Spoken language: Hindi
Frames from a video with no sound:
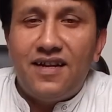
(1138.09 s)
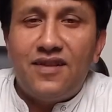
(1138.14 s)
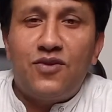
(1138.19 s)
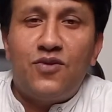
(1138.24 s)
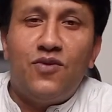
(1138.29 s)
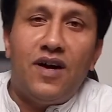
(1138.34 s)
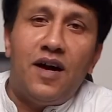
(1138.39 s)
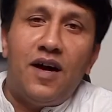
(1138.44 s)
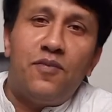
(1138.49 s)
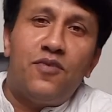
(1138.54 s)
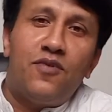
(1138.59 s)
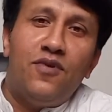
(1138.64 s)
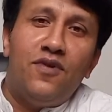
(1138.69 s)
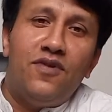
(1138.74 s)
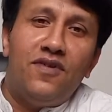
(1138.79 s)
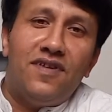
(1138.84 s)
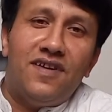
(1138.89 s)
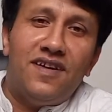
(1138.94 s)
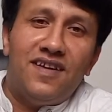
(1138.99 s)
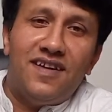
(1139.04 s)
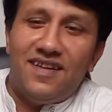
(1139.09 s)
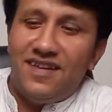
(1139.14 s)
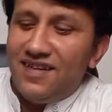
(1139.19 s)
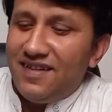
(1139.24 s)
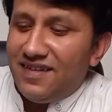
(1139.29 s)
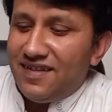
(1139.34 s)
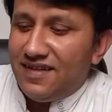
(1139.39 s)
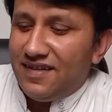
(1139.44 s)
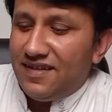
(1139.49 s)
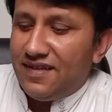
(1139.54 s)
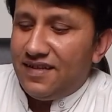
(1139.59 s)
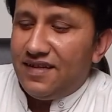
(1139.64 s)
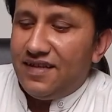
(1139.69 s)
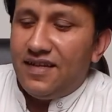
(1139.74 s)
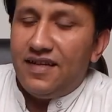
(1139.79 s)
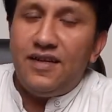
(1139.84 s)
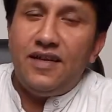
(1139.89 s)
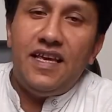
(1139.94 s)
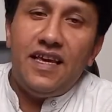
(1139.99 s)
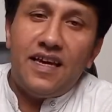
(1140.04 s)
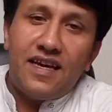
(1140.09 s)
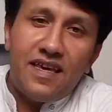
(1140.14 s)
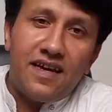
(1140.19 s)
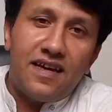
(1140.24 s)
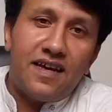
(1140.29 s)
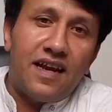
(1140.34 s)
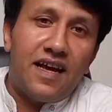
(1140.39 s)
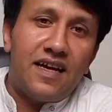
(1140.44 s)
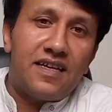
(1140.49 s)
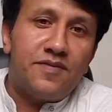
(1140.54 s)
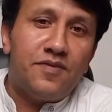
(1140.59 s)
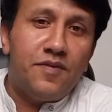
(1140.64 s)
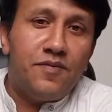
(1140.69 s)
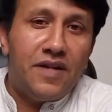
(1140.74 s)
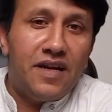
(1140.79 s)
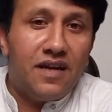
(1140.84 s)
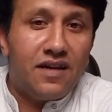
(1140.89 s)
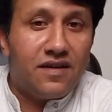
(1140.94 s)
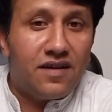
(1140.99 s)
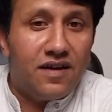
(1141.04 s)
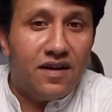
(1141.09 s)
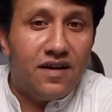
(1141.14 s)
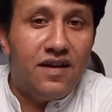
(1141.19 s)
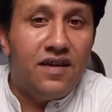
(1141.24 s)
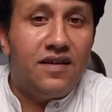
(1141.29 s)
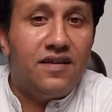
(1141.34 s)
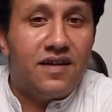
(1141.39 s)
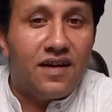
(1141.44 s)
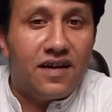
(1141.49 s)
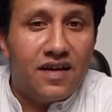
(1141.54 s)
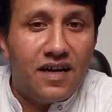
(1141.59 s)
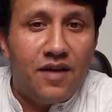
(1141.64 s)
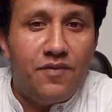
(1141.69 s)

तो आपको एक ही क्लास में मैंने कलरिंग करना भी